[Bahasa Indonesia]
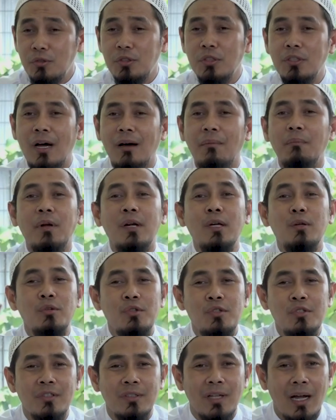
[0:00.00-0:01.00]
tidak
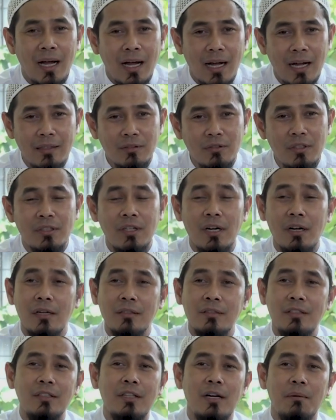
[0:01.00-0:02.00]
berdusta,
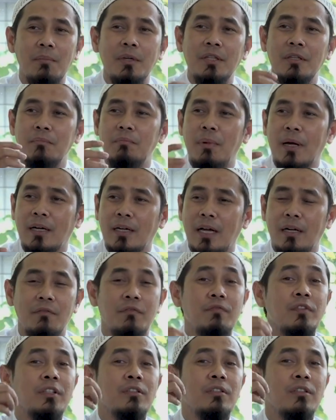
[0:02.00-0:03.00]
tidak tidak menyebarkan
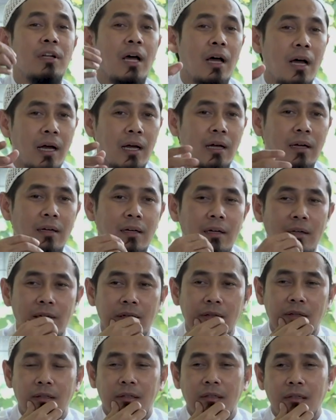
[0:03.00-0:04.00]
fitnah.
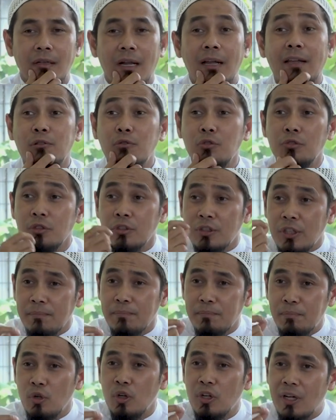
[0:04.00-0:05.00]
Nah, itu
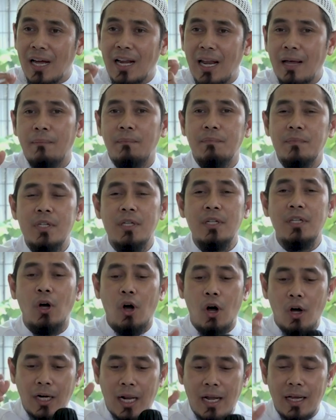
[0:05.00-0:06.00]
timbul kalam. Jadi
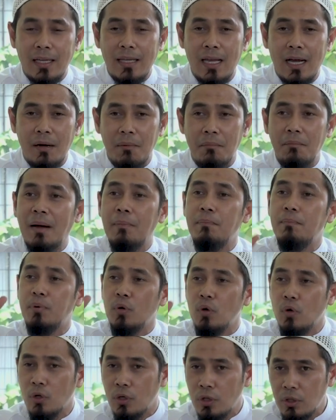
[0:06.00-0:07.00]
orang yang
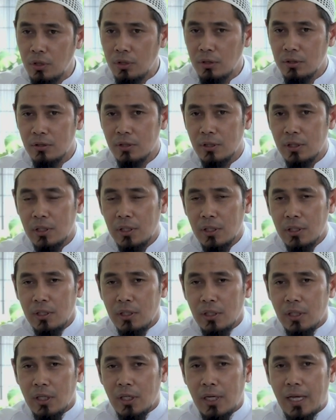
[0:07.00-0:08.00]
mabrur
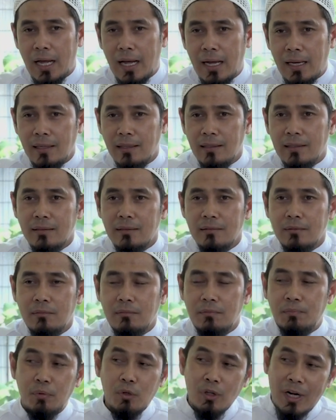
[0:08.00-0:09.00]
ya,
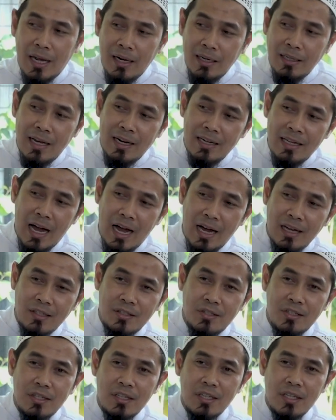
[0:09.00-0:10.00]
pulang dari
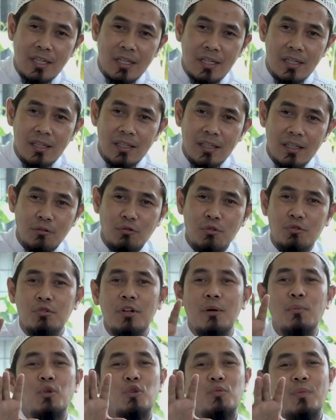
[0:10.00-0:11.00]
haji itu
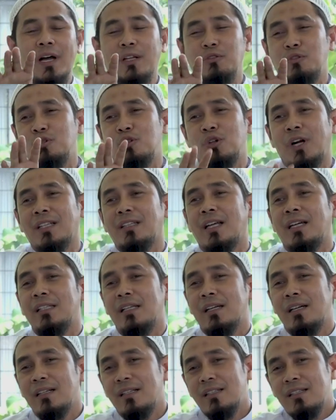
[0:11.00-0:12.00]
sudah berubah tutur
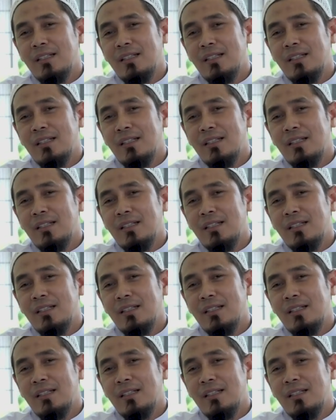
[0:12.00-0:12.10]
katanya.